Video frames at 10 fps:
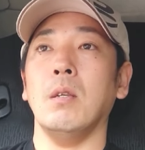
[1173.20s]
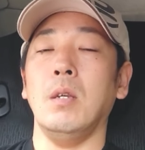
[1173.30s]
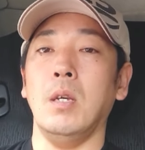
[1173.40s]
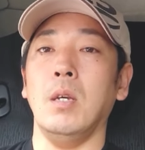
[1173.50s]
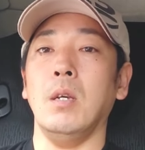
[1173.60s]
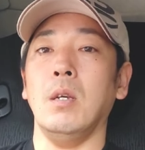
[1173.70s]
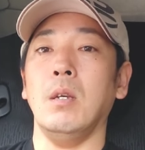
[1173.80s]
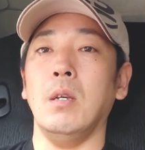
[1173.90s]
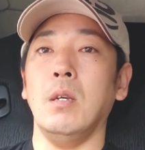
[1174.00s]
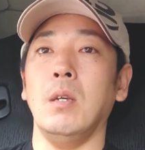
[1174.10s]

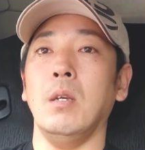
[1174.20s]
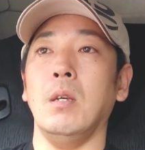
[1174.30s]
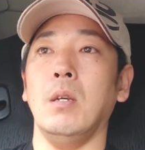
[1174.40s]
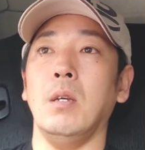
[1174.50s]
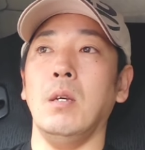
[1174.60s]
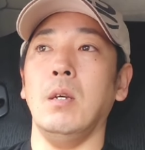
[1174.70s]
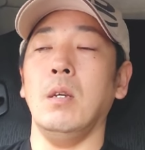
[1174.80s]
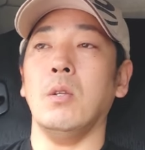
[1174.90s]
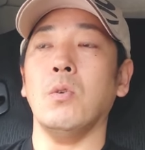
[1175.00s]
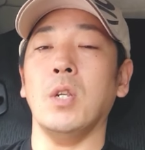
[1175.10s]

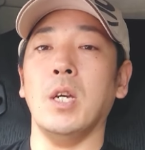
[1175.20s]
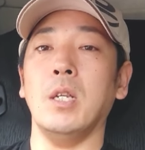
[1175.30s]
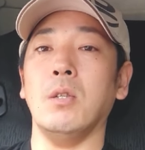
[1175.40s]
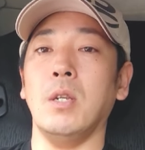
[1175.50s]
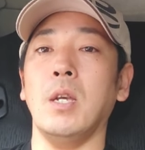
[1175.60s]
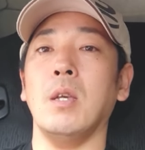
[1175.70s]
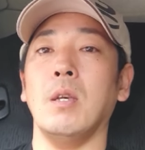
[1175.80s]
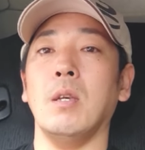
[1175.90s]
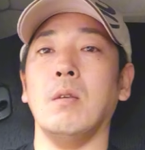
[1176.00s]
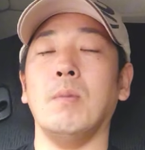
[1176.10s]
えー、とりあえずね
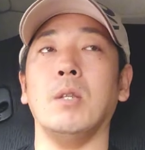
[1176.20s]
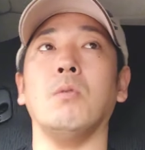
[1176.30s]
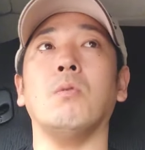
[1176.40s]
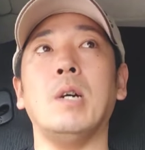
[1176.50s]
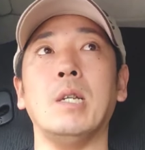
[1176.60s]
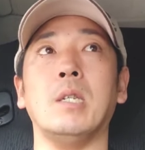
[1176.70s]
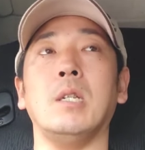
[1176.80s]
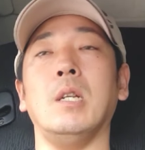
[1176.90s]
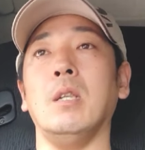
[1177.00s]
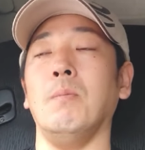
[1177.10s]
今んとこ
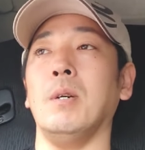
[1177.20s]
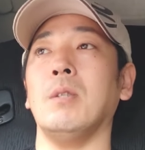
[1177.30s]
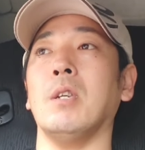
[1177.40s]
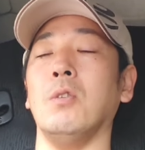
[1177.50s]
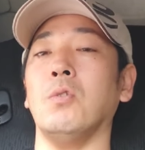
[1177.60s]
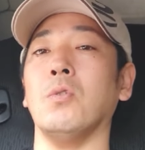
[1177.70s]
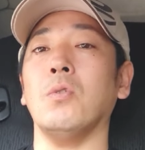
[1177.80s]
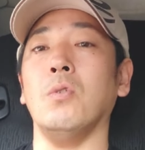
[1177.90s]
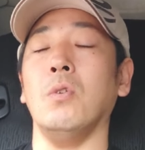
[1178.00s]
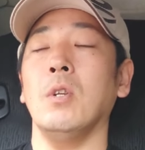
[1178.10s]
走れてますけどちょっ
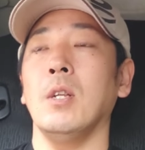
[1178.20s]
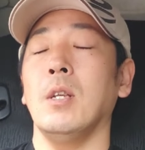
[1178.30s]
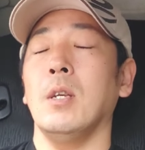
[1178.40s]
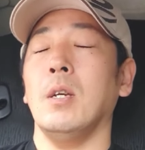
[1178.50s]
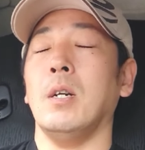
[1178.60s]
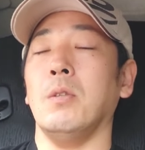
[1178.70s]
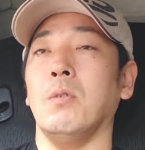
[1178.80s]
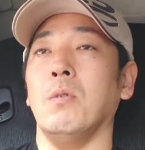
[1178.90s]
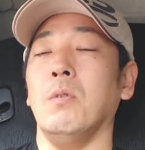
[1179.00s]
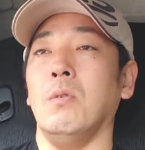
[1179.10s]
とあ
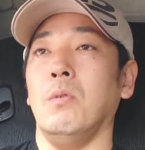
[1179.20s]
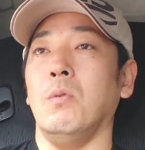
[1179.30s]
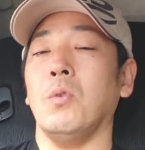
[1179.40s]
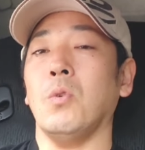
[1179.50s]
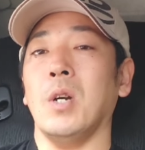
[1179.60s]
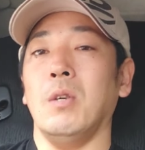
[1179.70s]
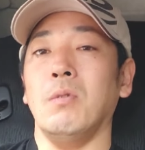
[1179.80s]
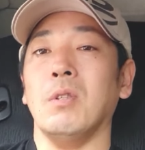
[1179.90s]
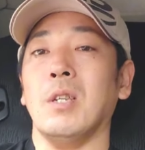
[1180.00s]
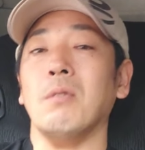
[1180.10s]
の音がう
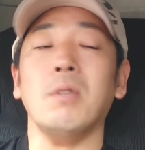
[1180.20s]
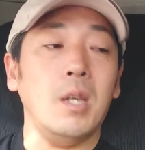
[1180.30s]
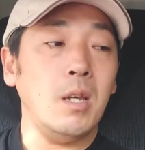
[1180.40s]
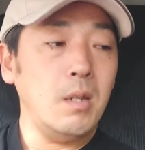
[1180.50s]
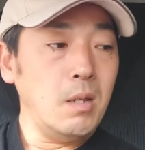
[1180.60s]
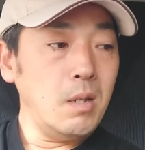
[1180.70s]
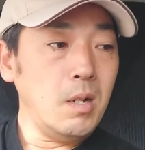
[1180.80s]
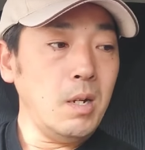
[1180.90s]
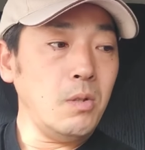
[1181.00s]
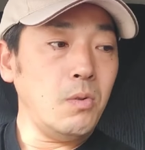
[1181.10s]
るさくて
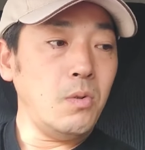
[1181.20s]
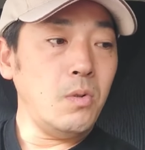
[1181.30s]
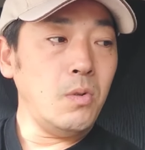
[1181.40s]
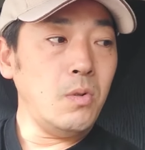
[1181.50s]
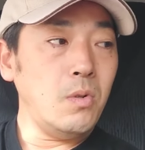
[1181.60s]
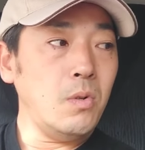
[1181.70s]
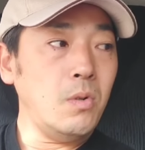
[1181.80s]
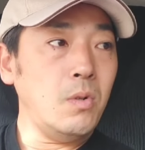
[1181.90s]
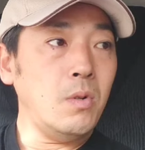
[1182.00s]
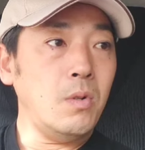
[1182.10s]
あ
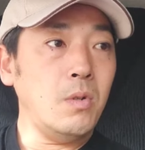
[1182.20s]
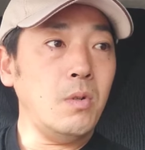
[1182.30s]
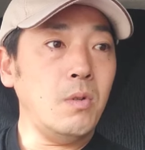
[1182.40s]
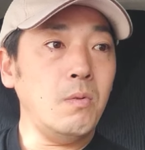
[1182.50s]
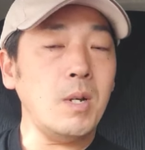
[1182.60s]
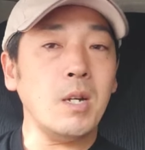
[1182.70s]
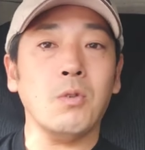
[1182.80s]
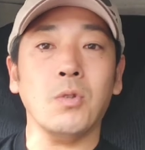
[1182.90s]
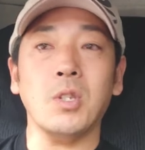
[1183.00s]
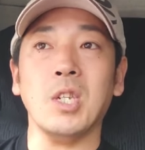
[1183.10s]
のー、まあ
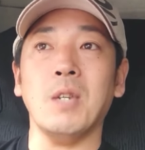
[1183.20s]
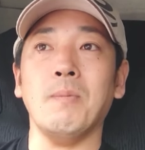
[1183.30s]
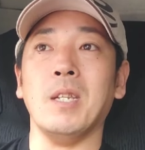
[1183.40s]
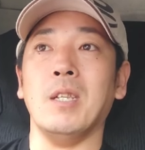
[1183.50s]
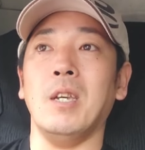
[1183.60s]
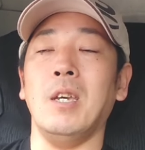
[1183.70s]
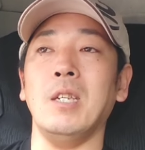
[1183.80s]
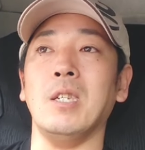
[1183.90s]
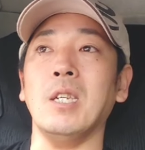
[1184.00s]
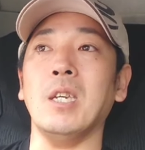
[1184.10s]
この時期まだ
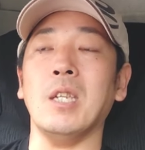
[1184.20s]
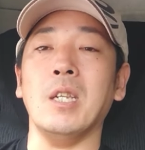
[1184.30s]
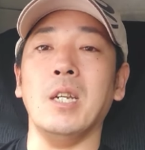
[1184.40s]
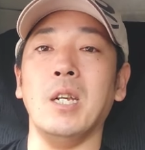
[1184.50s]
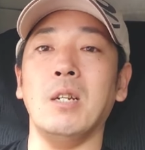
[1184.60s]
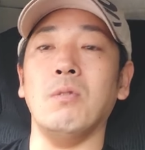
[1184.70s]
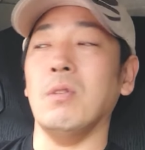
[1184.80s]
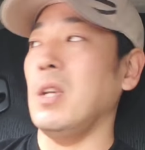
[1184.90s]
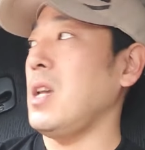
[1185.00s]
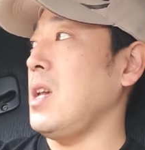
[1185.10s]
ねエンジン切って寝れる
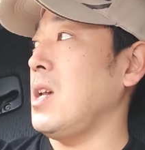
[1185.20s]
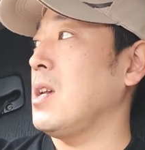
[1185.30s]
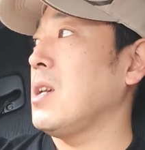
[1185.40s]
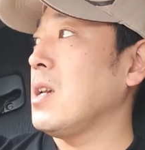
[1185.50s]
んで、